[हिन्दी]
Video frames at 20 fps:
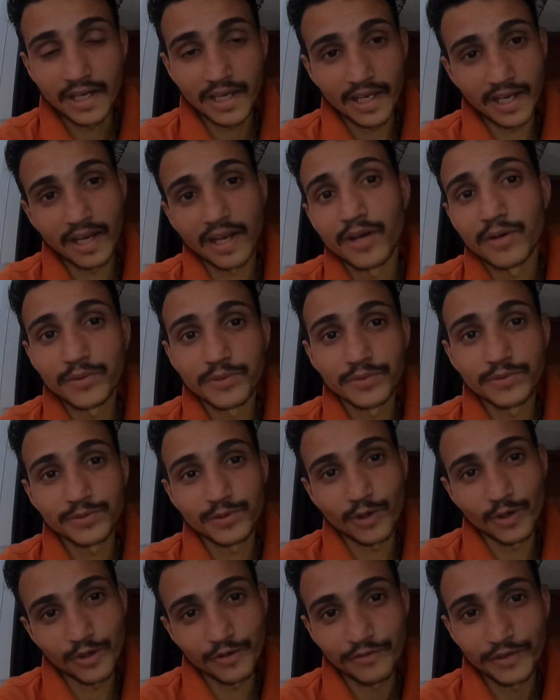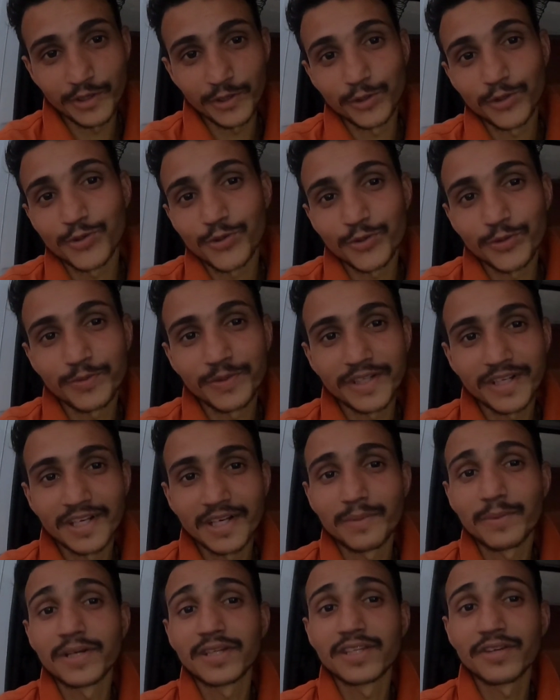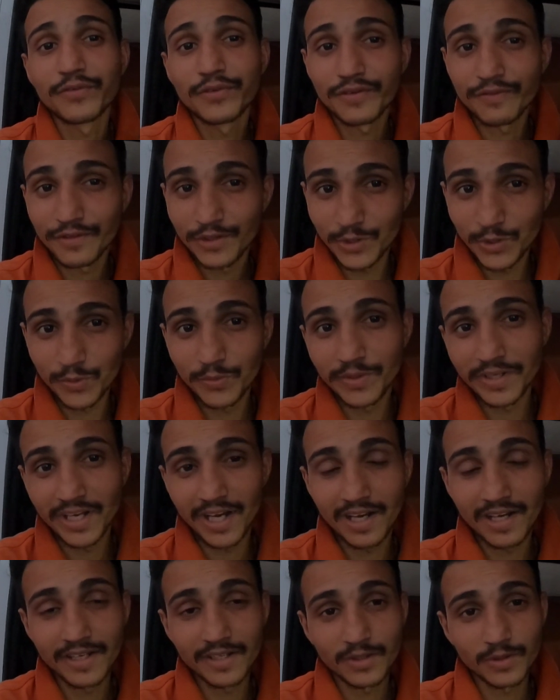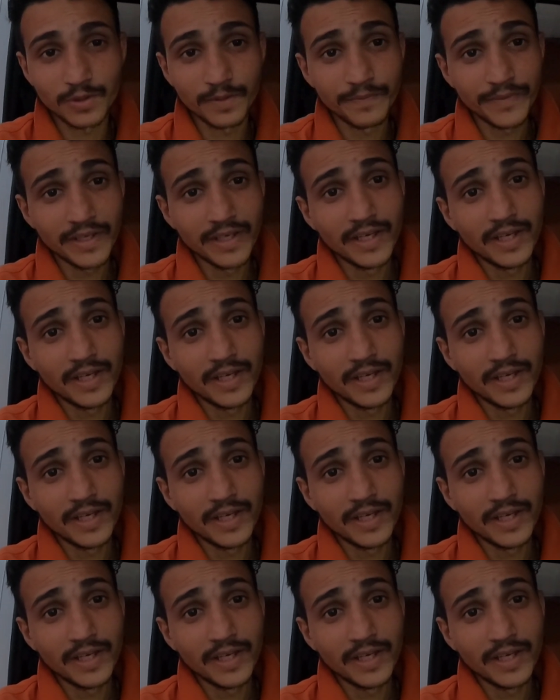अकेला हूँ तो और वीडियो शूट भी करनी पड़ती है फिर वीडियो भी डालनी तो